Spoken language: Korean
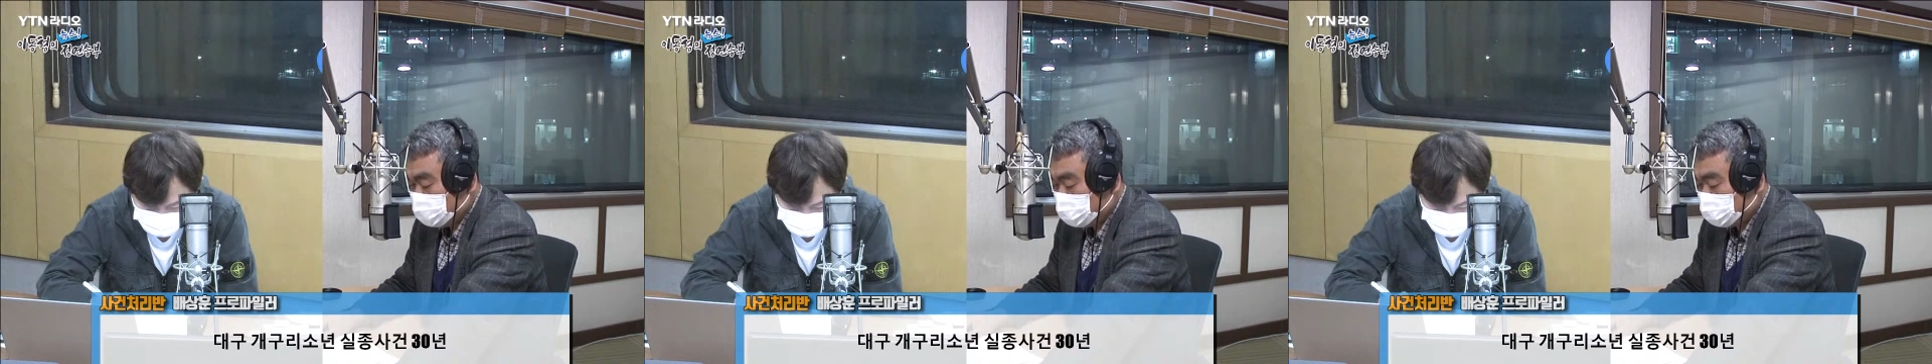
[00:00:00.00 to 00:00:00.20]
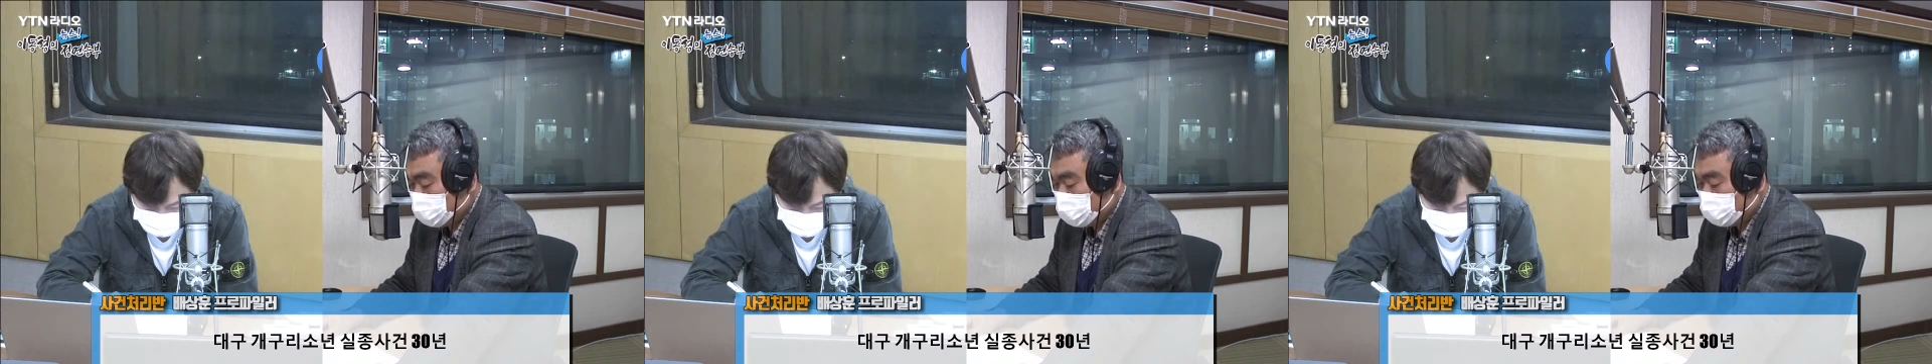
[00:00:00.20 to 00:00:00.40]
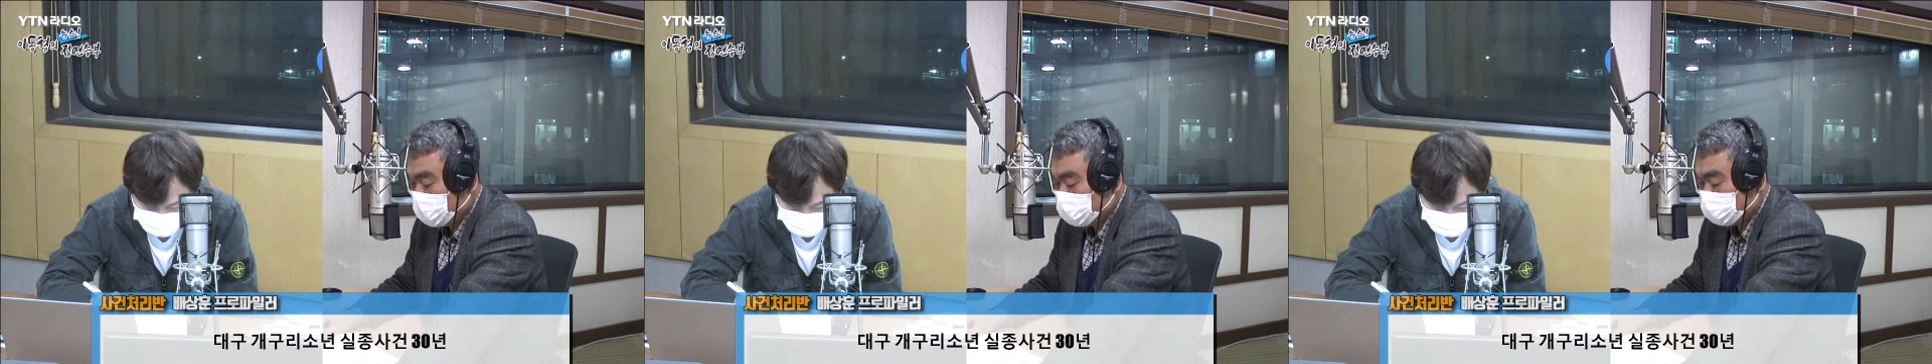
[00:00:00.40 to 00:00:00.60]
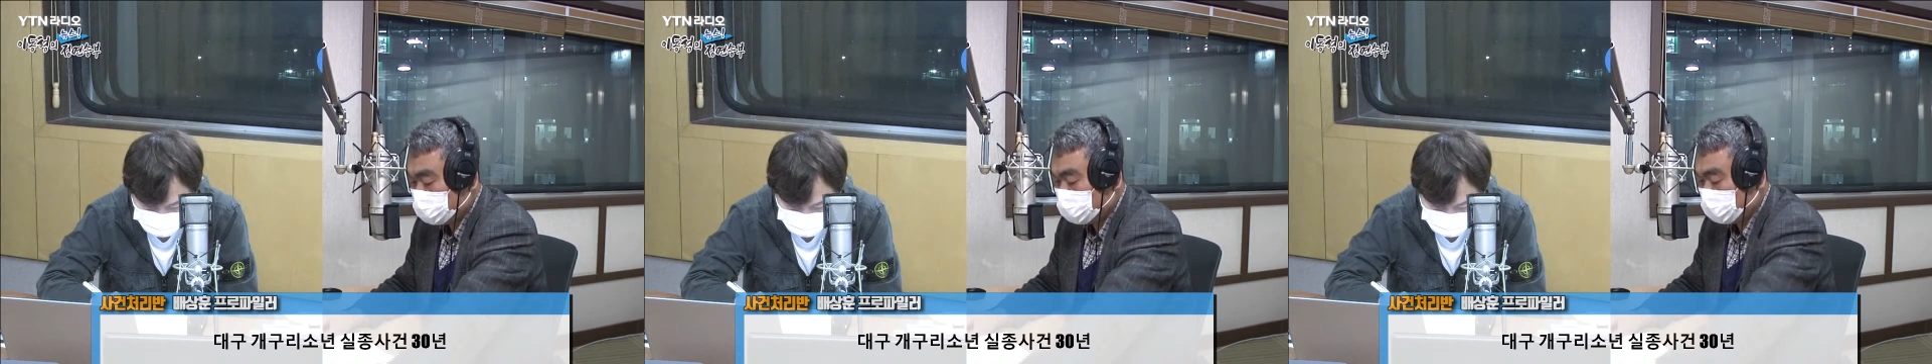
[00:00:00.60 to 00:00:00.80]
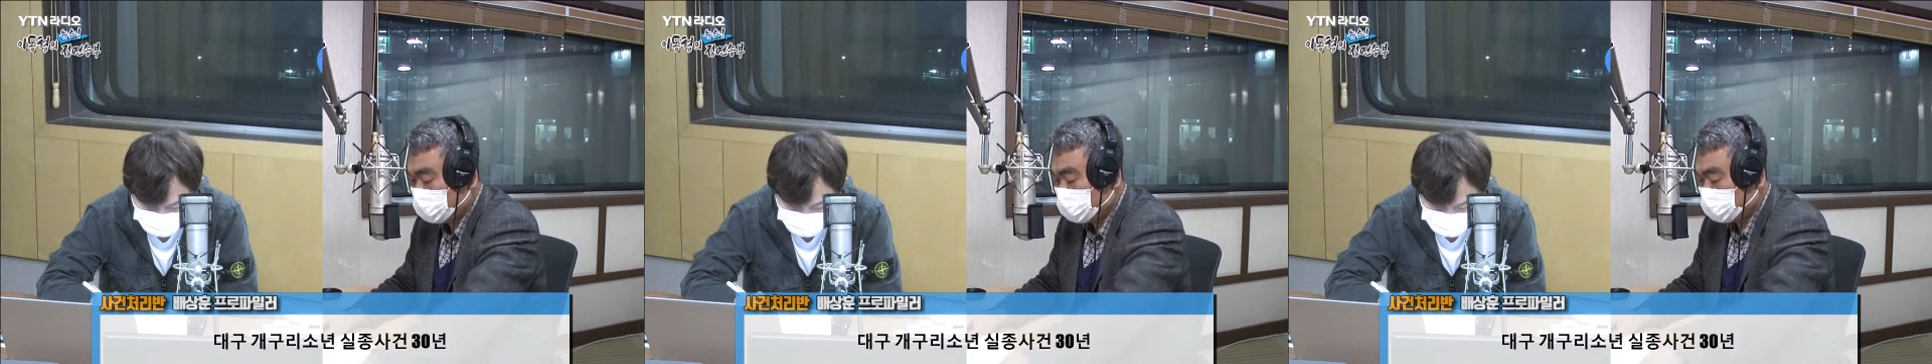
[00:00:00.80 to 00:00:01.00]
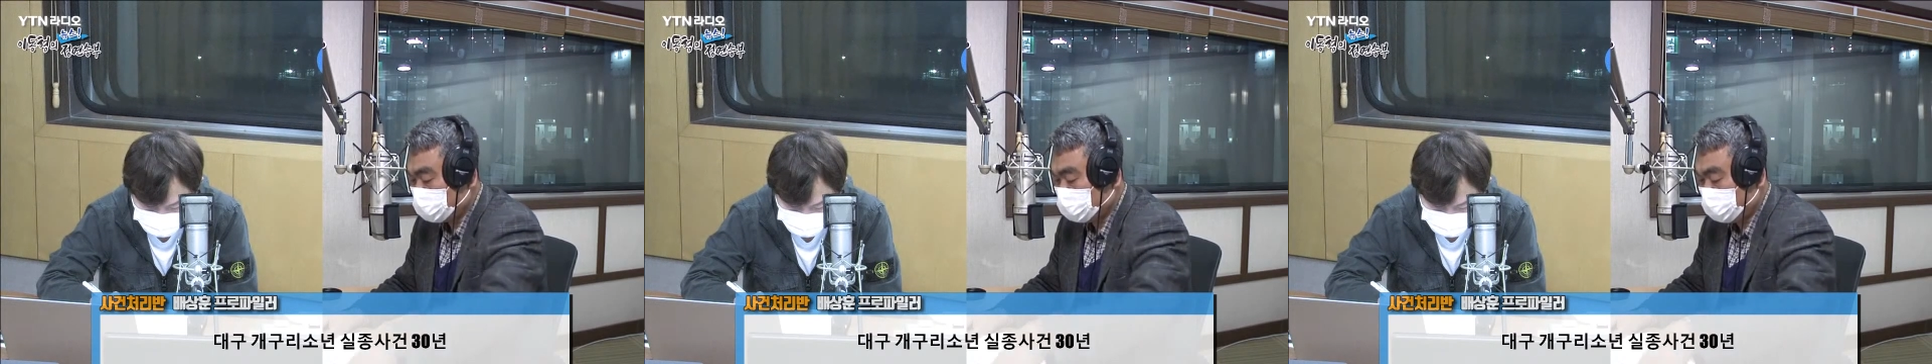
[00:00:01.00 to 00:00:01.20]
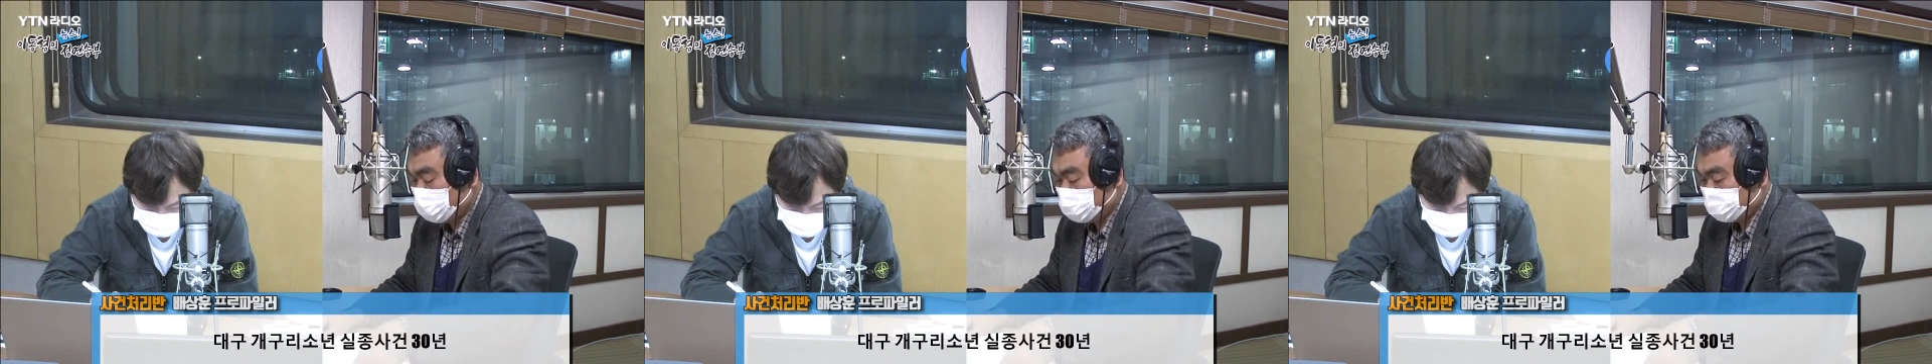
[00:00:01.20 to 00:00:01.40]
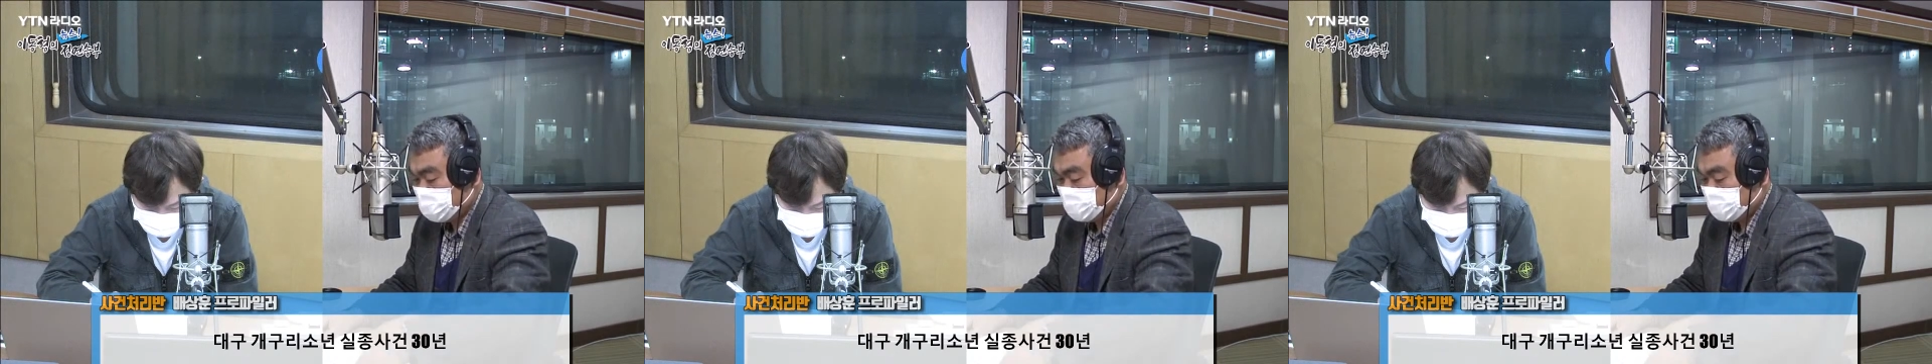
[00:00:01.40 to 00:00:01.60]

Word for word: 유골이 발견돼 갖고